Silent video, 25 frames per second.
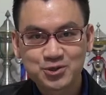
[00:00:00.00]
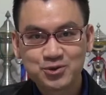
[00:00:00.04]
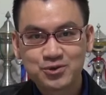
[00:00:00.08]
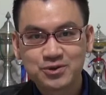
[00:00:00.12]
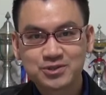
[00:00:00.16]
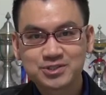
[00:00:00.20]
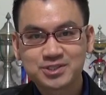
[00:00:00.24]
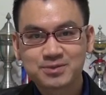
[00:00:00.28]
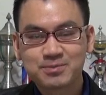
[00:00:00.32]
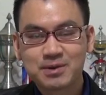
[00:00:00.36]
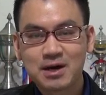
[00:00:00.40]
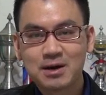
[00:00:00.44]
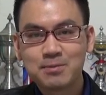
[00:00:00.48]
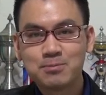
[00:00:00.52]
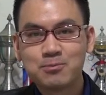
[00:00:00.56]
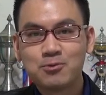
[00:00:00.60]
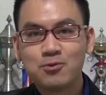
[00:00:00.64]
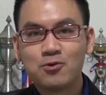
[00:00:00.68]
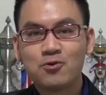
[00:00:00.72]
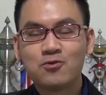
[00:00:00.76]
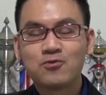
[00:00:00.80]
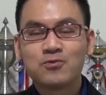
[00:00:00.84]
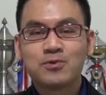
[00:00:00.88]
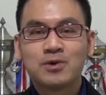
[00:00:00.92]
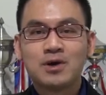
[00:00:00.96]
ช่วง Smart
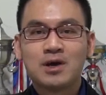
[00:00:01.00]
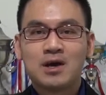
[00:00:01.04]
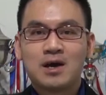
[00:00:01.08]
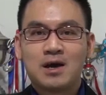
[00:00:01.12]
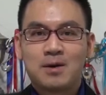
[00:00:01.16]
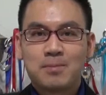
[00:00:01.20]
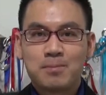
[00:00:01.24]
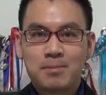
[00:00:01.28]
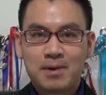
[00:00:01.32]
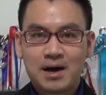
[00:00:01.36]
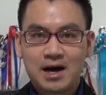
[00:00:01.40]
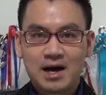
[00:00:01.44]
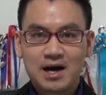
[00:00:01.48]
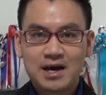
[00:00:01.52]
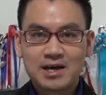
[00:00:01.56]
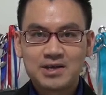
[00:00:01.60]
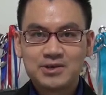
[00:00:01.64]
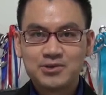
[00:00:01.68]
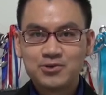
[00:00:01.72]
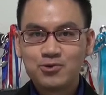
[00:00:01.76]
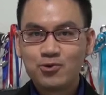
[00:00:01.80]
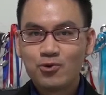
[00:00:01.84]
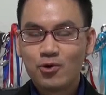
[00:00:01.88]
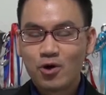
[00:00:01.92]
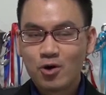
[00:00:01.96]
Move by
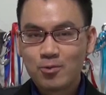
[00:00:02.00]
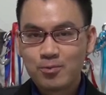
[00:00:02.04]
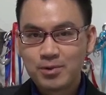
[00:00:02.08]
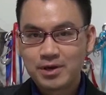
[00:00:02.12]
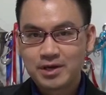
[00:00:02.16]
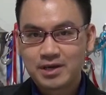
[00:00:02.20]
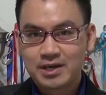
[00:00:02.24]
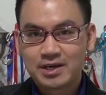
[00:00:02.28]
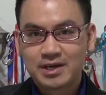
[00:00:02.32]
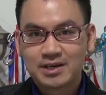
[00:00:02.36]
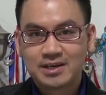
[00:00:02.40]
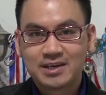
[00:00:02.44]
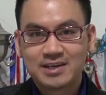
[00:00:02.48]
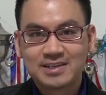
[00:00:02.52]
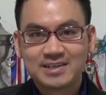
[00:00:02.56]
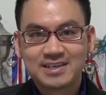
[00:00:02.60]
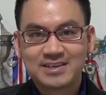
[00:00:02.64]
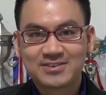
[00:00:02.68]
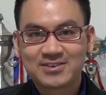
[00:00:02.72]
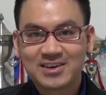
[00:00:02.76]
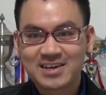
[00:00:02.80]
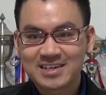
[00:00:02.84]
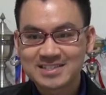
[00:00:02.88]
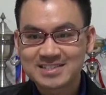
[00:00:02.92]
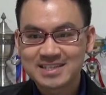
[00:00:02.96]
URBK เฮนอีก
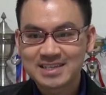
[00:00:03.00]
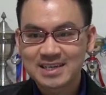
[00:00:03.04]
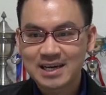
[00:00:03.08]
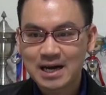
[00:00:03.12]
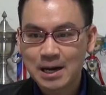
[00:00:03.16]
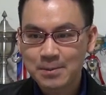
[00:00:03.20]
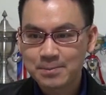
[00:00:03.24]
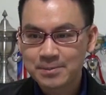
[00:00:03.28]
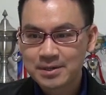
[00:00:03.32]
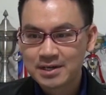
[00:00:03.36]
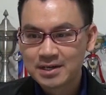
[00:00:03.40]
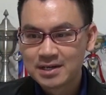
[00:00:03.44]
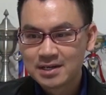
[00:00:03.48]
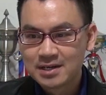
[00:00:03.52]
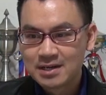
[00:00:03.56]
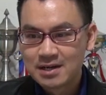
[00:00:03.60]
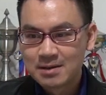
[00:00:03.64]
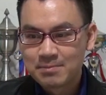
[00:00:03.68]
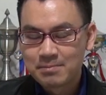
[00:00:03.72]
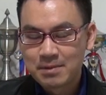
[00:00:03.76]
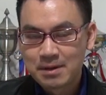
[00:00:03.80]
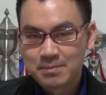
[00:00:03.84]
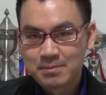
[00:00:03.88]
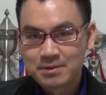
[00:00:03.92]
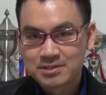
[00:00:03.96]
ครั้งนะครับ
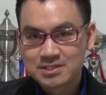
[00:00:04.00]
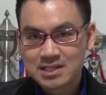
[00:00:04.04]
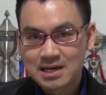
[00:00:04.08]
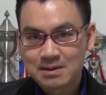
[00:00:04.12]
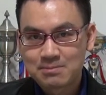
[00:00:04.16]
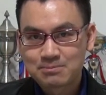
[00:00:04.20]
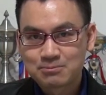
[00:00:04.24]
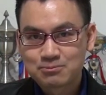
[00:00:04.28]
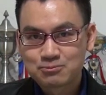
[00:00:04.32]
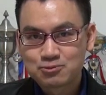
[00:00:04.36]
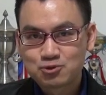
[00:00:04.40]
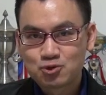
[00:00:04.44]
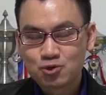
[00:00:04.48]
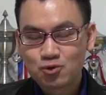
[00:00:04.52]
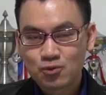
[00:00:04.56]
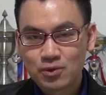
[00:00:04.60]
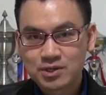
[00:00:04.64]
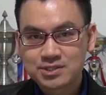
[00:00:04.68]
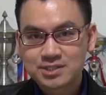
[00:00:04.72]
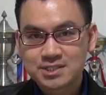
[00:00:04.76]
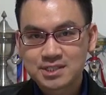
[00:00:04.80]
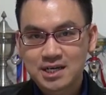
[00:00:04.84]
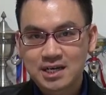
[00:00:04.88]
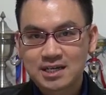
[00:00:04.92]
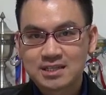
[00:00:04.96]
เป็นประจำทุกวั
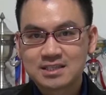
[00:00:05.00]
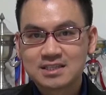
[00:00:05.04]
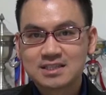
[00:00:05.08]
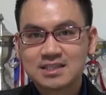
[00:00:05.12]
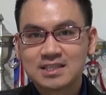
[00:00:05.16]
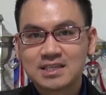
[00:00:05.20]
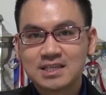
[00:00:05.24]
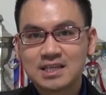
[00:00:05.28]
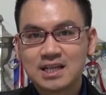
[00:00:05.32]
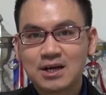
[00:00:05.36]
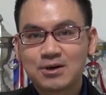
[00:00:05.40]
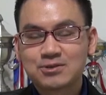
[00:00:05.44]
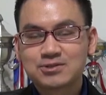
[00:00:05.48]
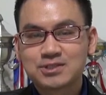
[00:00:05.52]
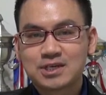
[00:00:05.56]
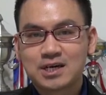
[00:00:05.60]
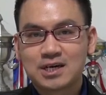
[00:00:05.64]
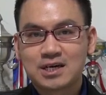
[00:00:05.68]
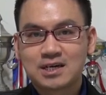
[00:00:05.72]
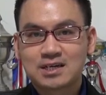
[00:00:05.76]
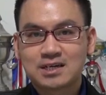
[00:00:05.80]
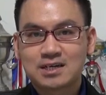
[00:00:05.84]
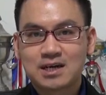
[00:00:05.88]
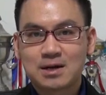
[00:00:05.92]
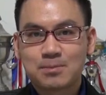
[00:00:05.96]
นจันทร์ที่เราจะ
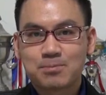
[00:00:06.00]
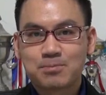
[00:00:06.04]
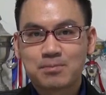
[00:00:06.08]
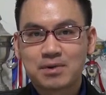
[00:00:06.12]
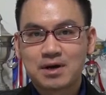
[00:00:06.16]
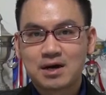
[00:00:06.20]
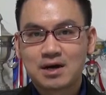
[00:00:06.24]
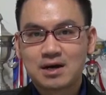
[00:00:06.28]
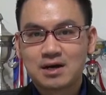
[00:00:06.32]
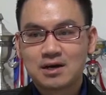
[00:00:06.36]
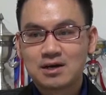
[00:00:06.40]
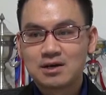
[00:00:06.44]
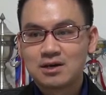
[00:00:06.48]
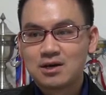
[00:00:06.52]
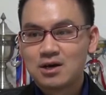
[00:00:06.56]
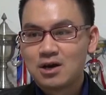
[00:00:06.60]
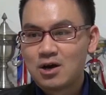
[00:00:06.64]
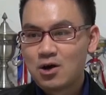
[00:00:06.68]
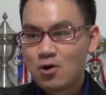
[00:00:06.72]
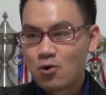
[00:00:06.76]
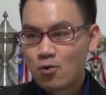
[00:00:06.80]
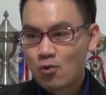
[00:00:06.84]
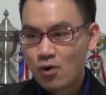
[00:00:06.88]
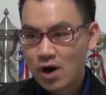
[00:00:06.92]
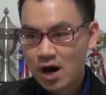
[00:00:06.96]
กลับมา
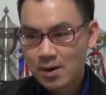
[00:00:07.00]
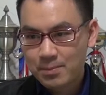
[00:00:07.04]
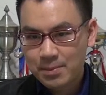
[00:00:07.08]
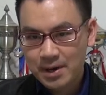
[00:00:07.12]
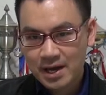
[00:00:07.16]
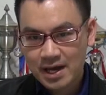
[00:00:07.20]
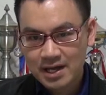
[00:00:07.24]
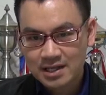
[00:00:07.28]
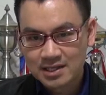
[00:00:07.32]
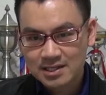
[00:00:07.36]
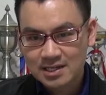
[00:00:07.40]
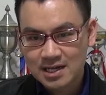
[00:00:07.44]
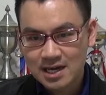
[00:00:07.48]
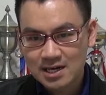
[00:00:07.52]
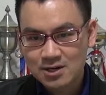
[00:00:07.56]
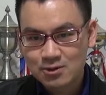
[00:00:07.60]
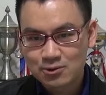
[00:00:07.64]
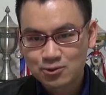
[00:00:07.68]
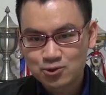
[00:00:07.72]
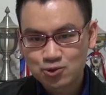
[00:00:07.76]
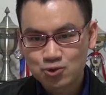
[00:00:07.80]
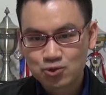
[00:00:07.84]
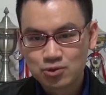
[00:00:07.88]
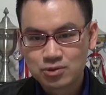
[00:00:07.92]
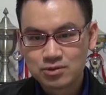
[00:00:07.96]
วางแผนการล
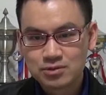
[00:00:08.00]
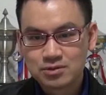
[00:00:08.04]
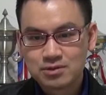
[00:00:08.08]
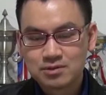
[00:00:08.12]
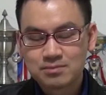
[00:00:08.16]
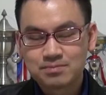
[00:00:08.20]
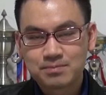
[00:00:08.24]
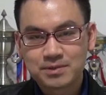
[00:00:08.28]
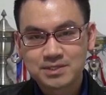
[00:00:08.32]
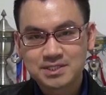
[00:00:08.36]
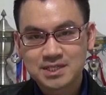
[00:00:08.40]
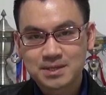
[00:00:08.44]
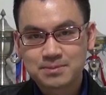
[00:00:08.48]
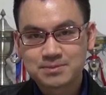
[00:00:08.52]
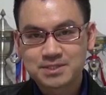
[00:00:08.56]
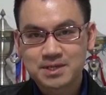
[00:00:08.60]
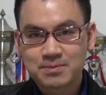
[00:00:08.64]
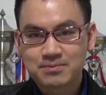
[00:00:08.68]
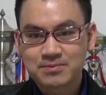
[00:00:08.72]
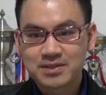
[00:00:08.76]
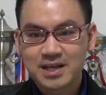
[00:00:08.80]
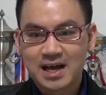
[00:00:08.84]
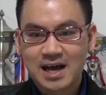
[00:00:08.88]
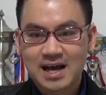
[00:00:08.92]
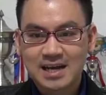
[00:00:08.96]
งทุนประจำสัป
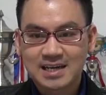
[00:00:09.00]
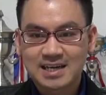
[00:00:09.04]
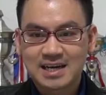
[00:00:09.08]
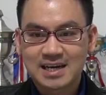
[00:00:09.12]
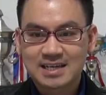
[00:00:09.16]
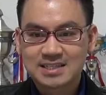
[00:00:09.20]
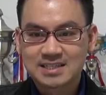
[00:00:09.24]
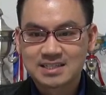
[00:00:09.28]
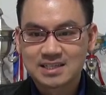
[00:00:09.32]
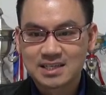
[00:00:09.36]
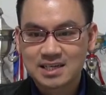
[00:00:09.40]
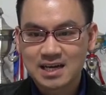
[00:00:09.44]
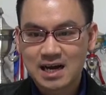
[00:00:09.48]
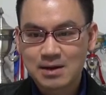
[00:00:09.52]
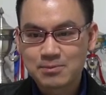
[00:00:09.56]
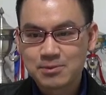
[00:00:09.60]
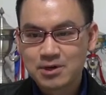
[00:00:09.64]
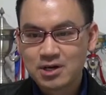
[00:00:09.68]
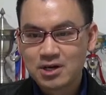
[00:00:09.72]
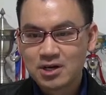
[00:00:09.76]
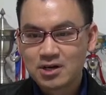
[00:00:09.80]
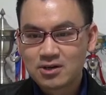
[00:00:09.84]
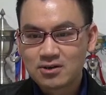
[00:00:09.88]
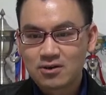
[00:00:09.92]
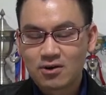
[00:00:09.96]
ดาห์กันนะครับ
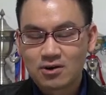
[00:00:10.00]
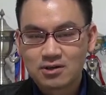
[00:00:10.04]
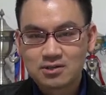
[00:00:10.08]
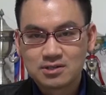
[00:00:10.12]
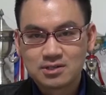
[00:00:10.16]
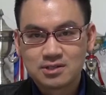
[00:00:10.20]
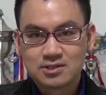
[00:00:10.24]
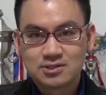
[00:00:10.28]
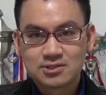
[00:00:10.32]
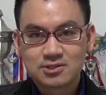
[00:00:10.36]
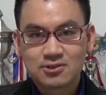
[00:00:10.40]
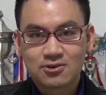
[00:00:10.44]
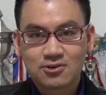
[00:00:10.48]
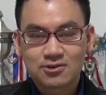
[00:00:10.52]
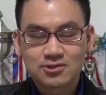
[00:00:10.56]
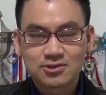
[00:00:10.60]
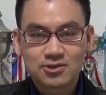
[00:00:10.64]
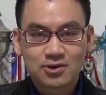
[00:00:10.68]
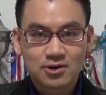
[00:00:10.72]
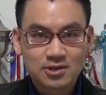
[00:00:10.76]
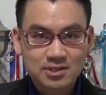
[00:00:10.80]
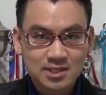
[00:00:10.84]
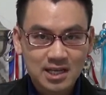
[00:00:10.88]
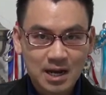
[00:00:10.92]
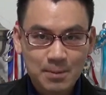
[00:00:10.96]
ก่อนอื่นต้อง
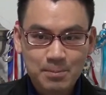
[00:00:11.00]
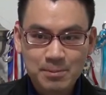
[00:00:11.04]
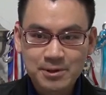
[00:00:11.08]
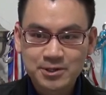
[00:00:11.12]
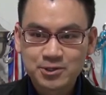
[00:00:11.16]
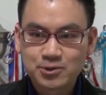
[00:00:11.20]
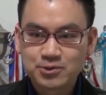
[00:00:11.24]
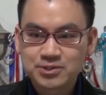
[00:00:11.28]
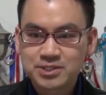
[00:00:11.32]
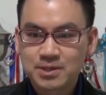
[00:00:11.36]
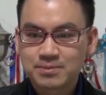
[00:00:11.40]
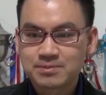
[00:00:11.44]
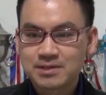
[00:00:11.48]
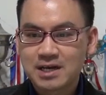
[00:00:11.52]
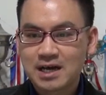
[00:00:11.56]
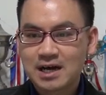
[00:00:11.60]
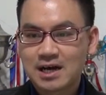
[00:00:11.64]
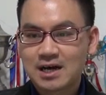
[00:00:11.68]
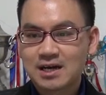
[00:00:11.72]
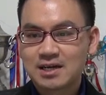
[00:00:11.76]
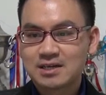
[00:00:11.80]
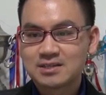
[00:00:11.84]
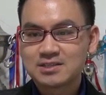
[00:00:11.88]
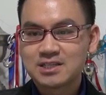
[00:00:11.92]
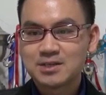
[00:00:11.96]
ย้อนกลับไปดูสัปดา
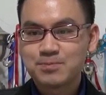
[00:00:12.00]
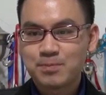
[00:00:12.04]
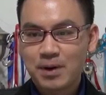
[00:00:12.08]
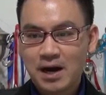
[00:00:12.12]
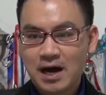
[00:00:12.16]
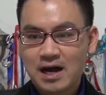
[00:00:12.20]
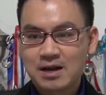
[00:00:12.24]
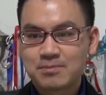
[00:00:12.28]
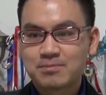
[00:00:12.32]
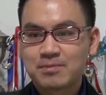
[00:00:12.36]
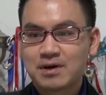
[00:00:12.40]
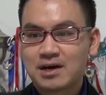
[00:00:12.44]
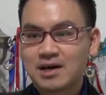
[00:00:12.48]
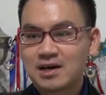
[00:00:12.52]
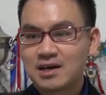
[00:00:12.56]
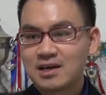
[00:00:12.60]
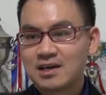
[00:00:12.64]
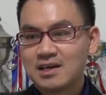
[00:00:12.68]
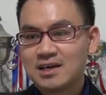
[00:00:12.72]
ห์ที่ผ่านมา